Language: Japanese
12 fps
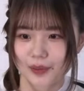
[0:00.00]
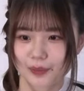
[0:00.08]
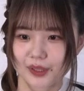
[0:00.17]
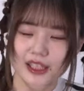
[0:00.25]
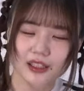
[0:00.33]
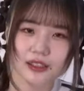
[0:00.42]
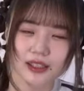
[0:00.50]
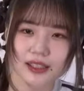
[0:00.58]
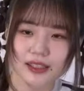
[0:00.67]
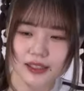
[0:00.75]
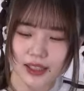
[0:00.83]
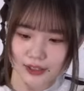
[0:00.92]
見たくなっ
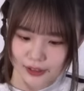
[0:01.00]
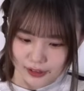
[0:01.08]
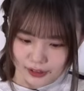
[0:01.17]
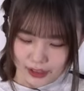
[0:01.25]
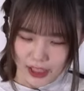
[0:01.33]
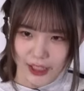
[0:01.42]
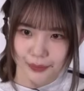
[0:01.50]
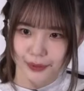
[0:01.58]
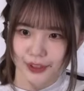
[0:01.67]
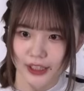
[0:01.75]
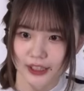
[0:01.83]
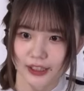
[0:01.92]
ちゃう
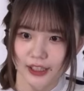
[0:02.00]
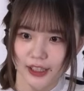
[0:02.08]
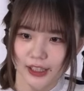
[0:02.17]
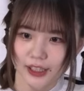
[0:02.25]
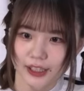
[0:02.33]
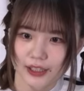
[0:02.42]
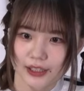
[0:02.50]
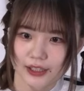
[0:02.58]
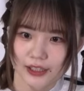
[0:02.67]
タイプなんで